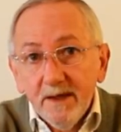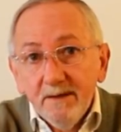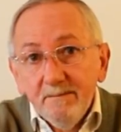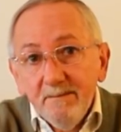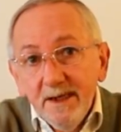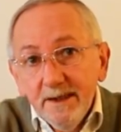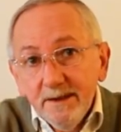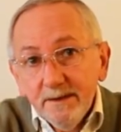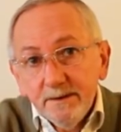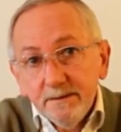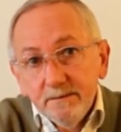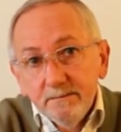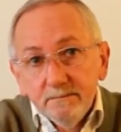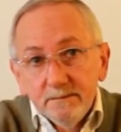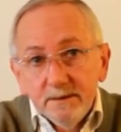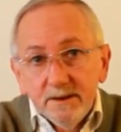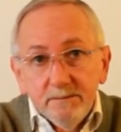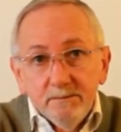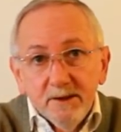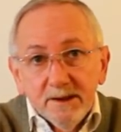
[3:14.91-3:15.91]
Más
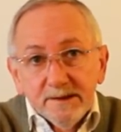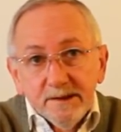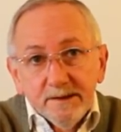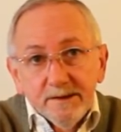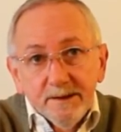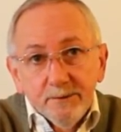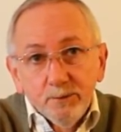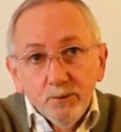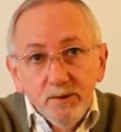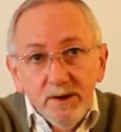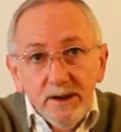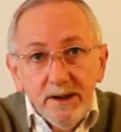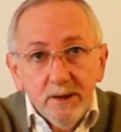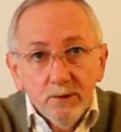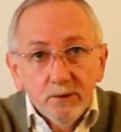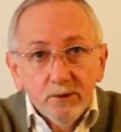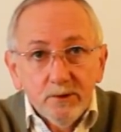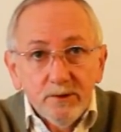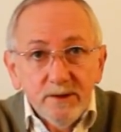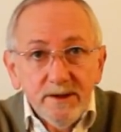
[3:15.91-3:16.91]
si vas a estar un día
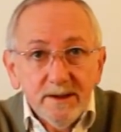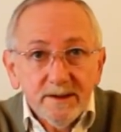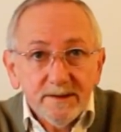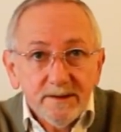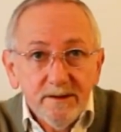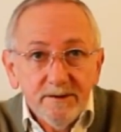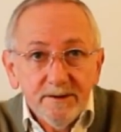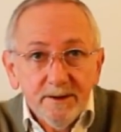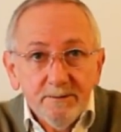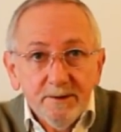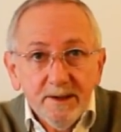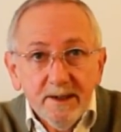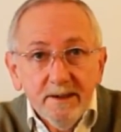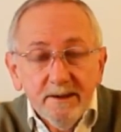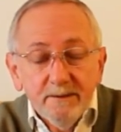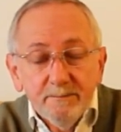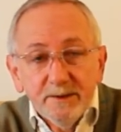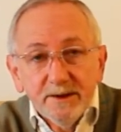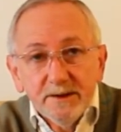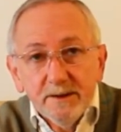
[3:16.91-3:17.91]
o dos días sin trabajar,
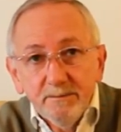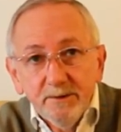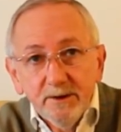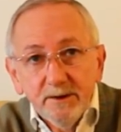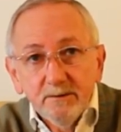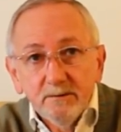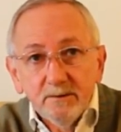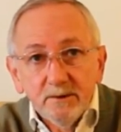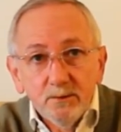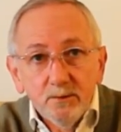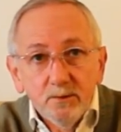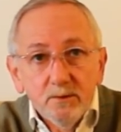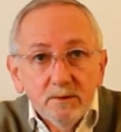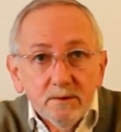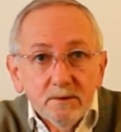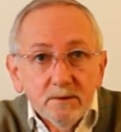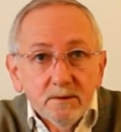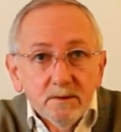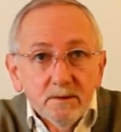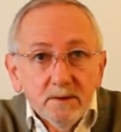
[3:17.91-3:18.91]
especialmente cuando
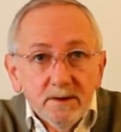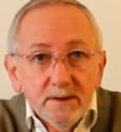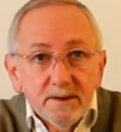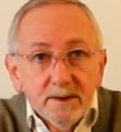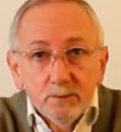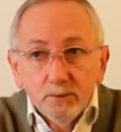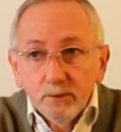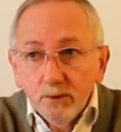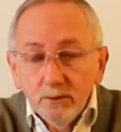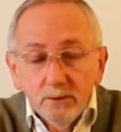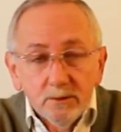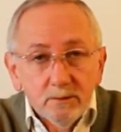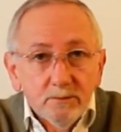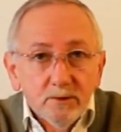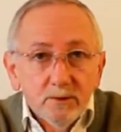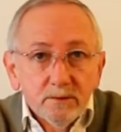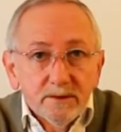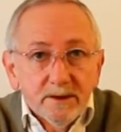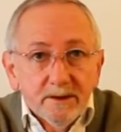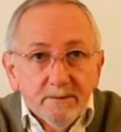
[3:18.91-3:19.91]
uno es
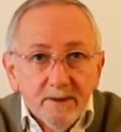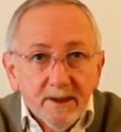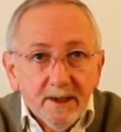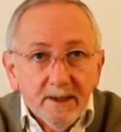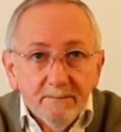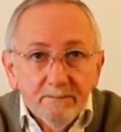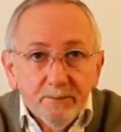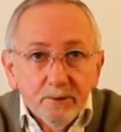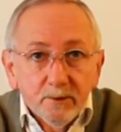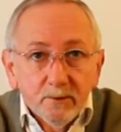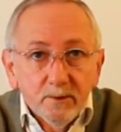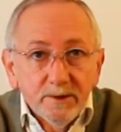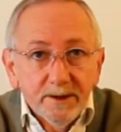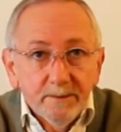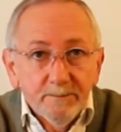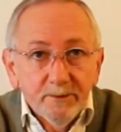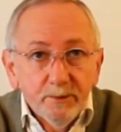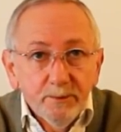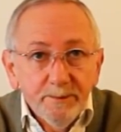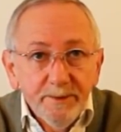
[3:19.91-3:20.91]
autónomo o trabaja por cuenta
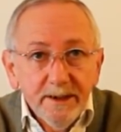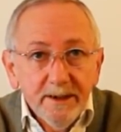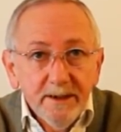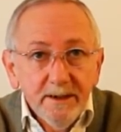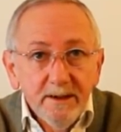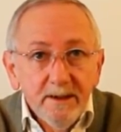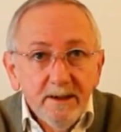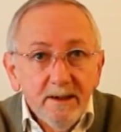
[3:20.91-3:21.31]
propia,